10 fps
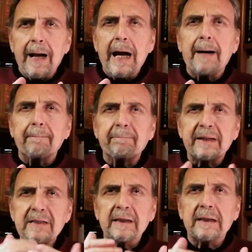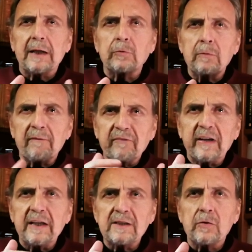ha presentato un
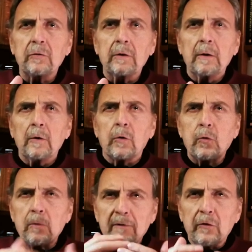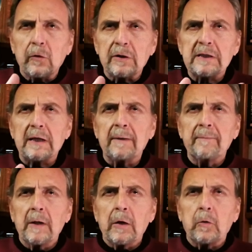affresco con una forza,
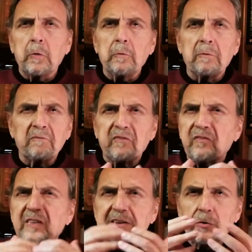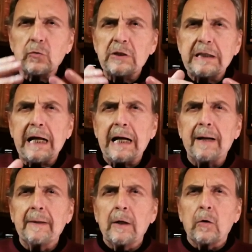con una
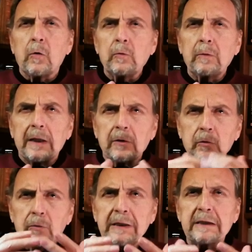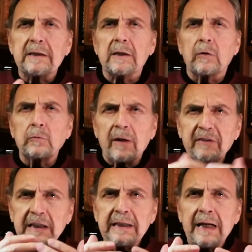fastosità, con una crudezza, con una
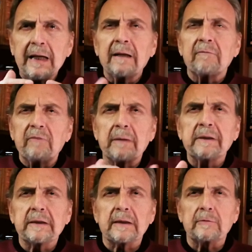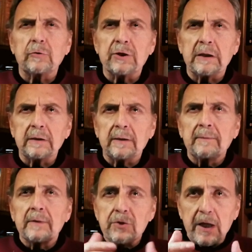verità veramente travolgente.
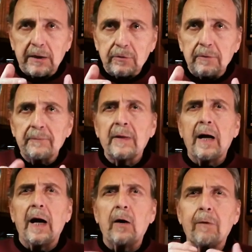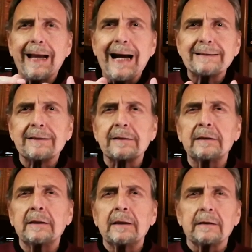Certo, ha un
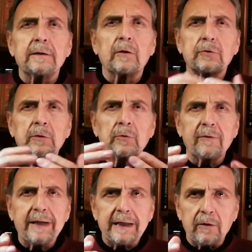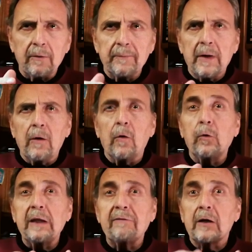cast di ottimo livello,
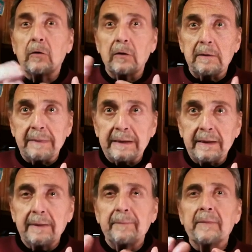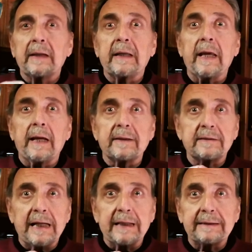Olivia Coleman, che è
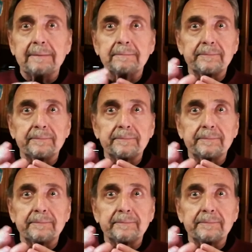stata